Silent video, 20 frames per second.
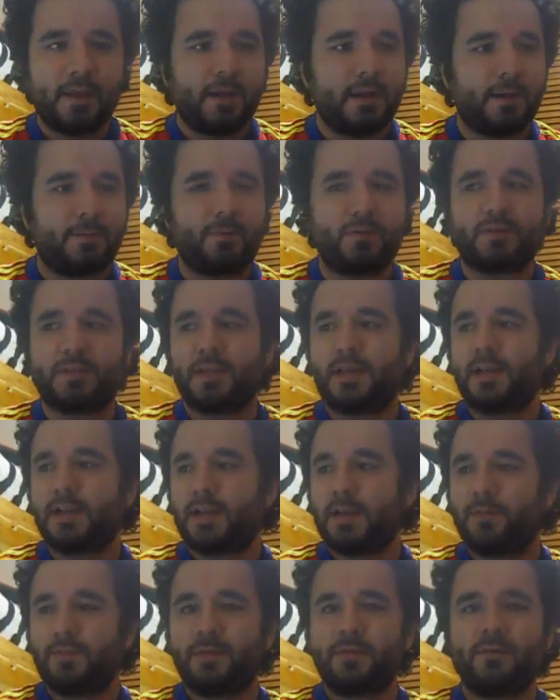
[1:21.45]
La portada del
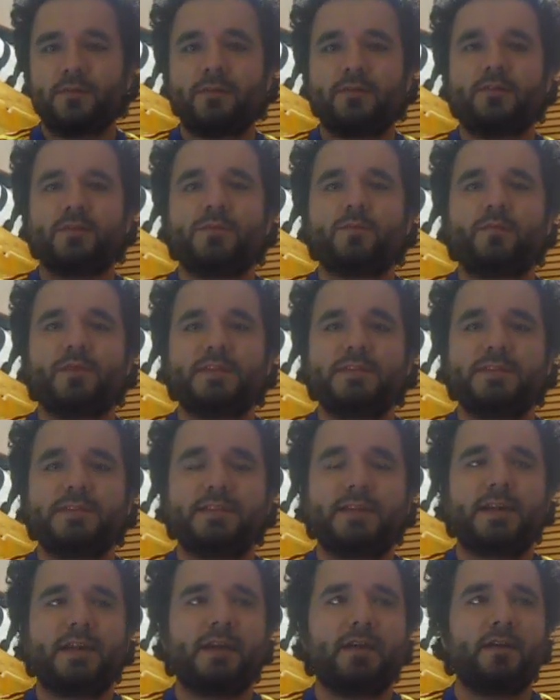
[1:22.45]
capítulo nos
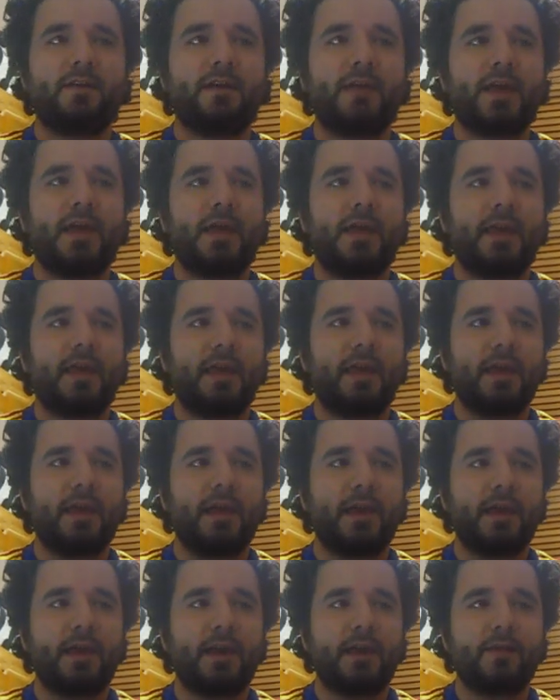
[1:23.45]
muestra
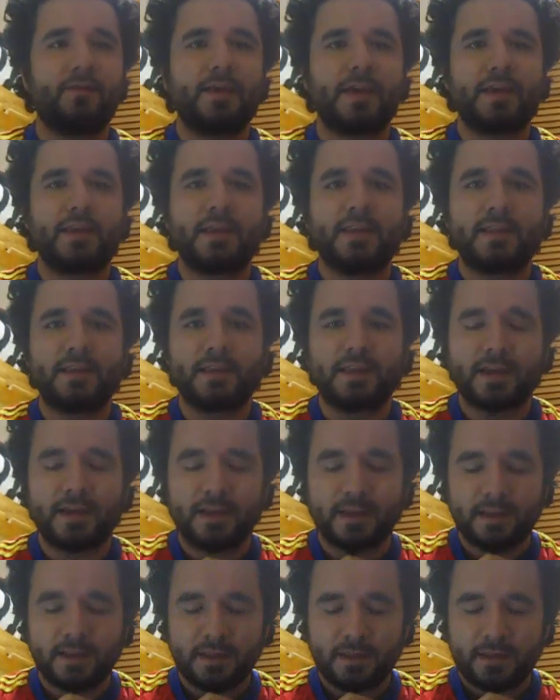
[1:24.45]
a la
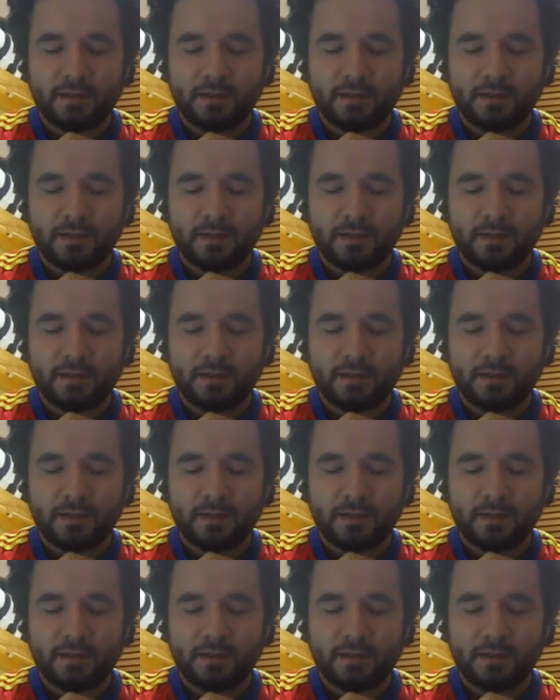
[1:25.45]
viejita